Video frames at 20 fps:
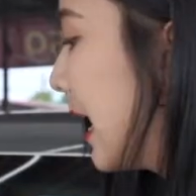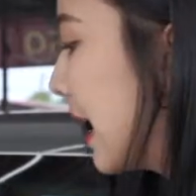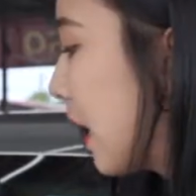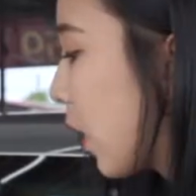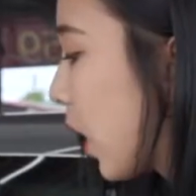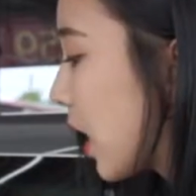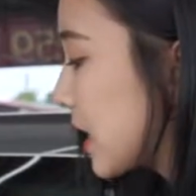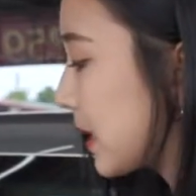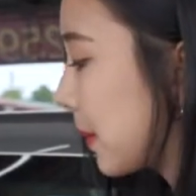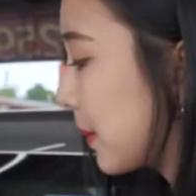แล้
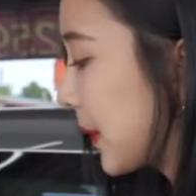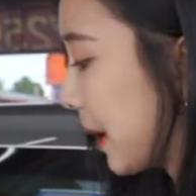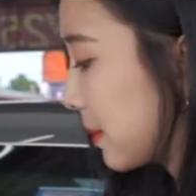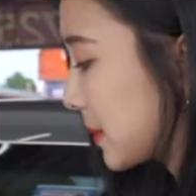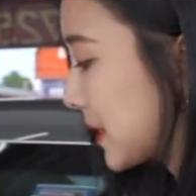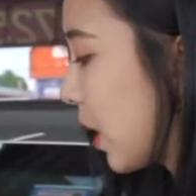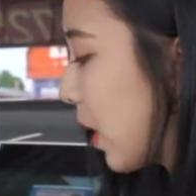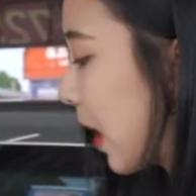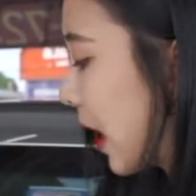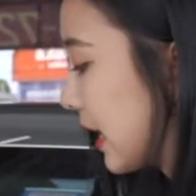วก็สำหรับ
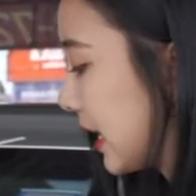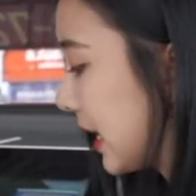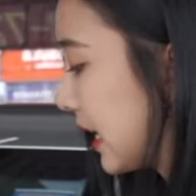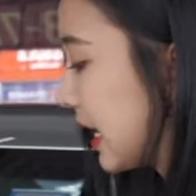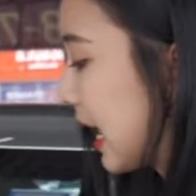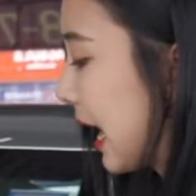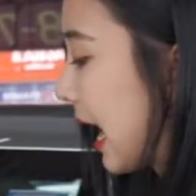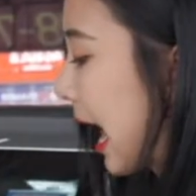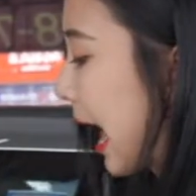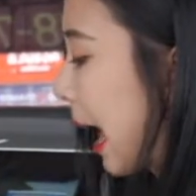เจ้าคันนี้
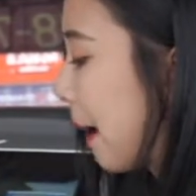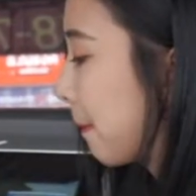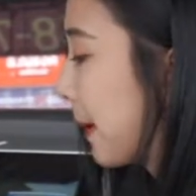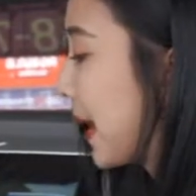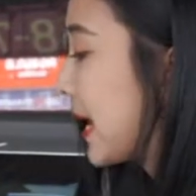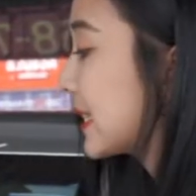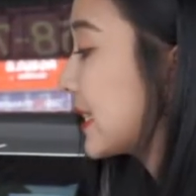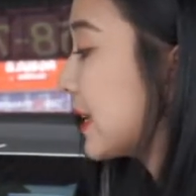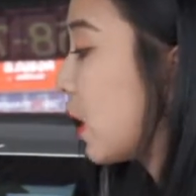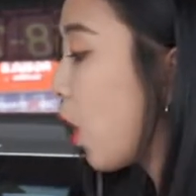นะคะ
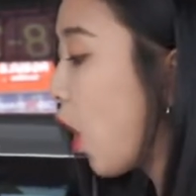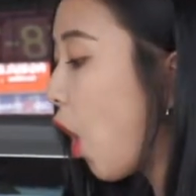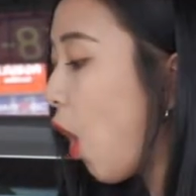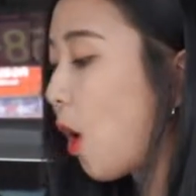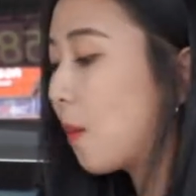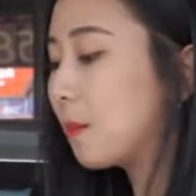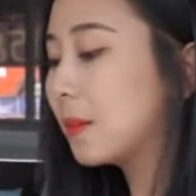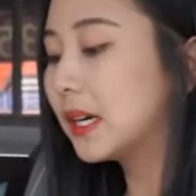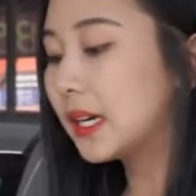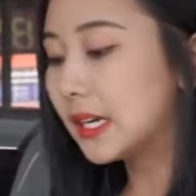เป็นเจ้าขอ
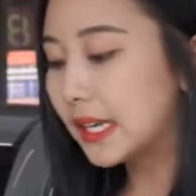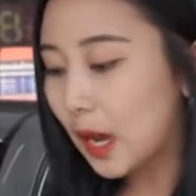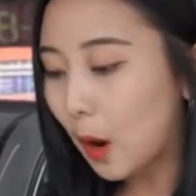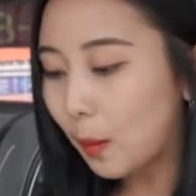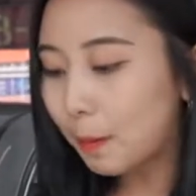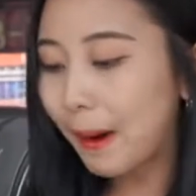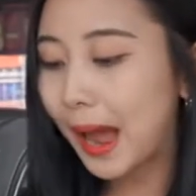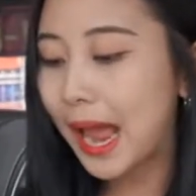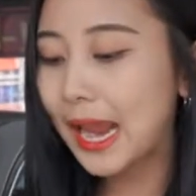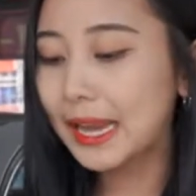งมือเดีย
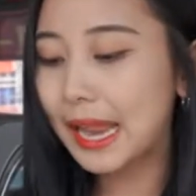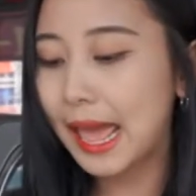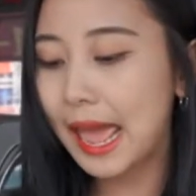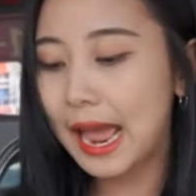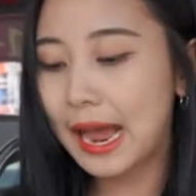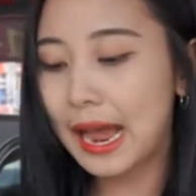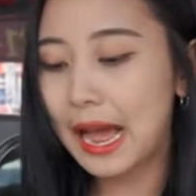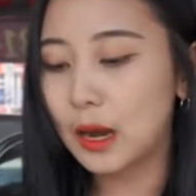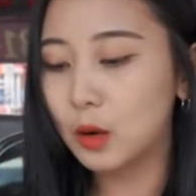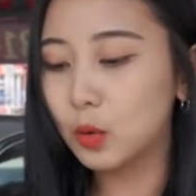วป้ายแด
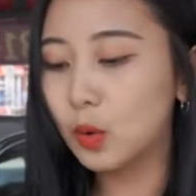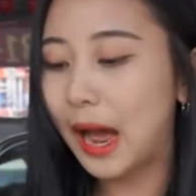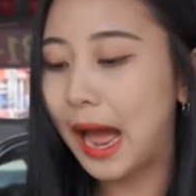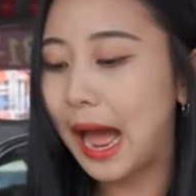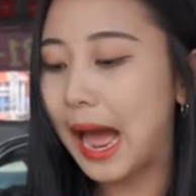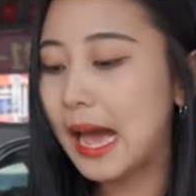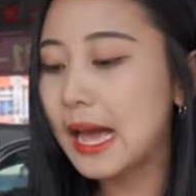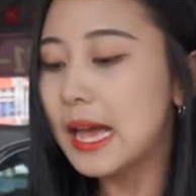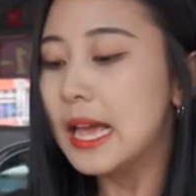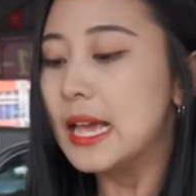งค่ะลูก
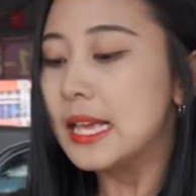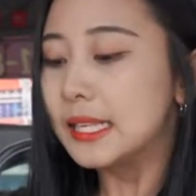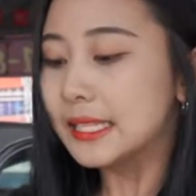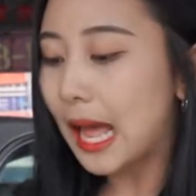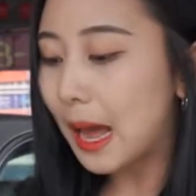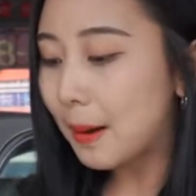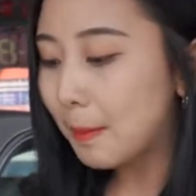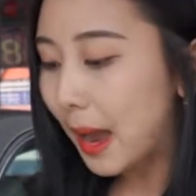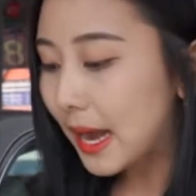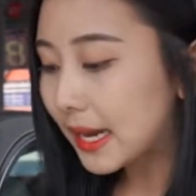ค้า
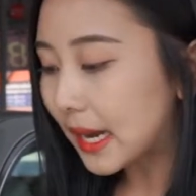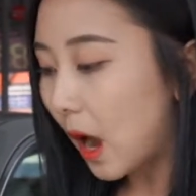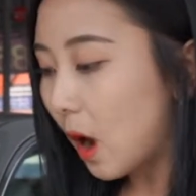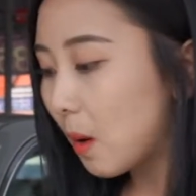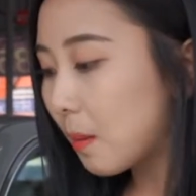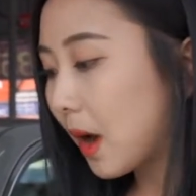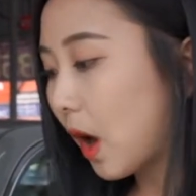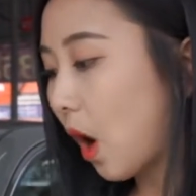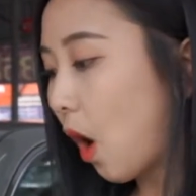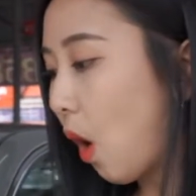สามารถเข้า
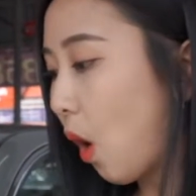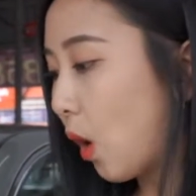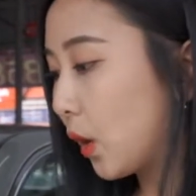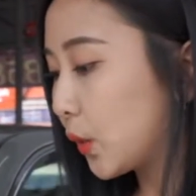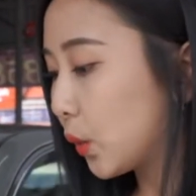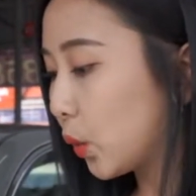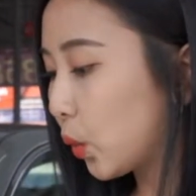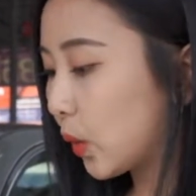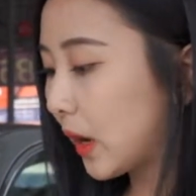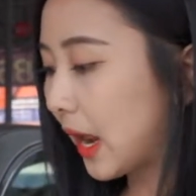มาขอ
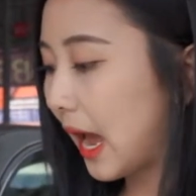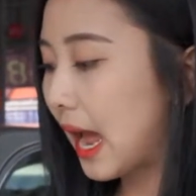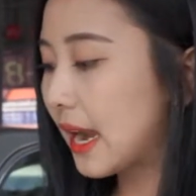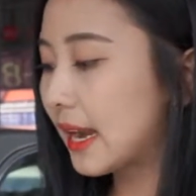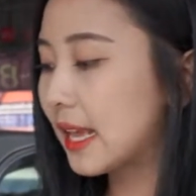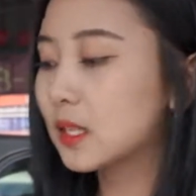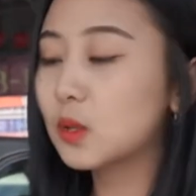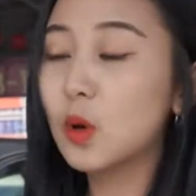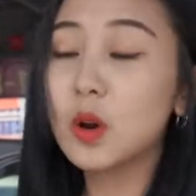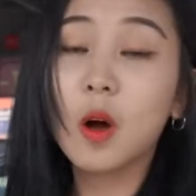ดูนะคะ
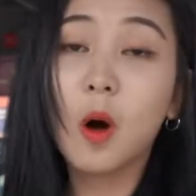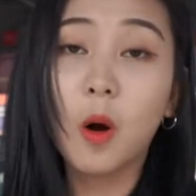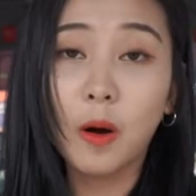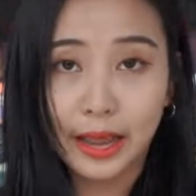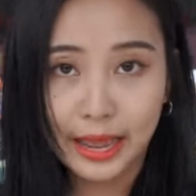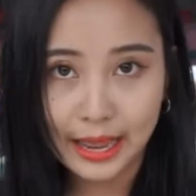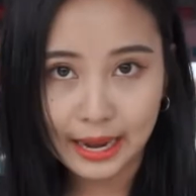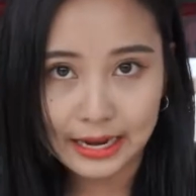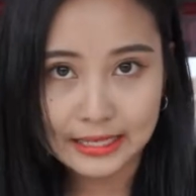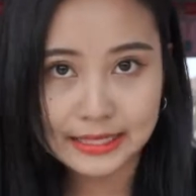ในส่วนของ
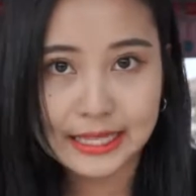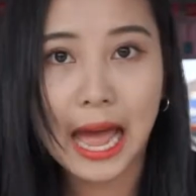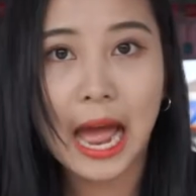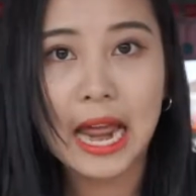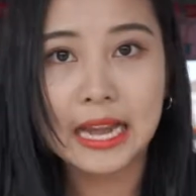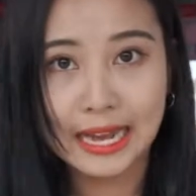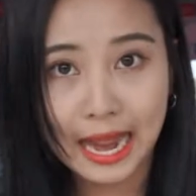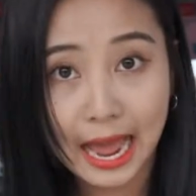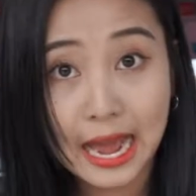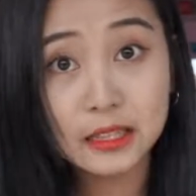เอกสา
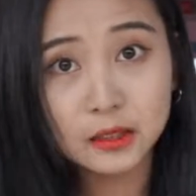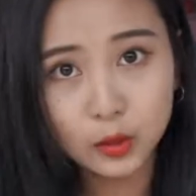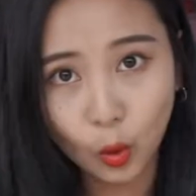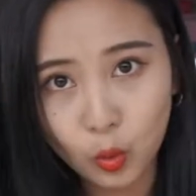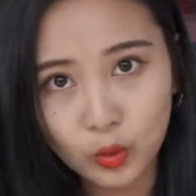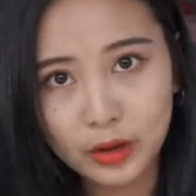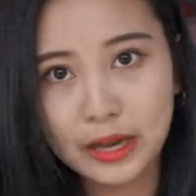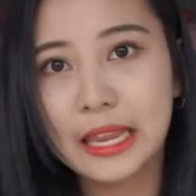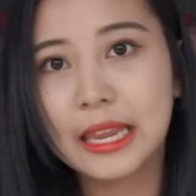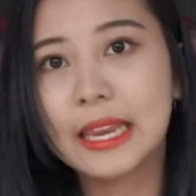รณนะตร
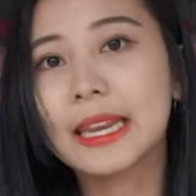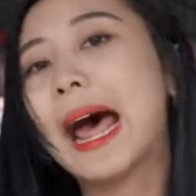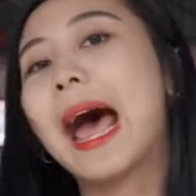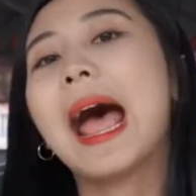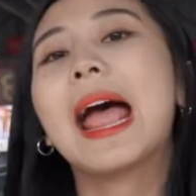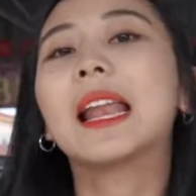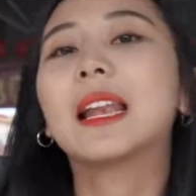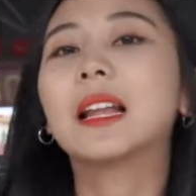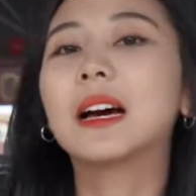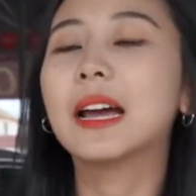งนี้
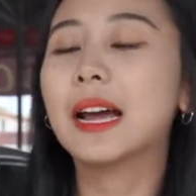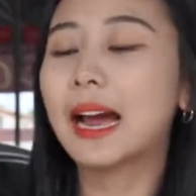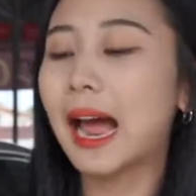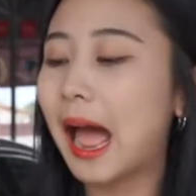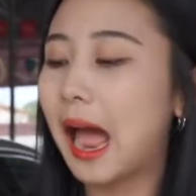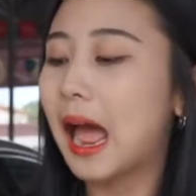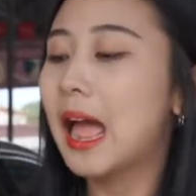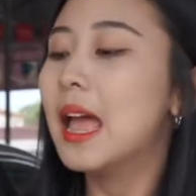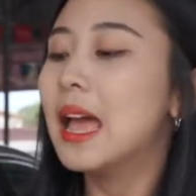ได้เลยค่ะ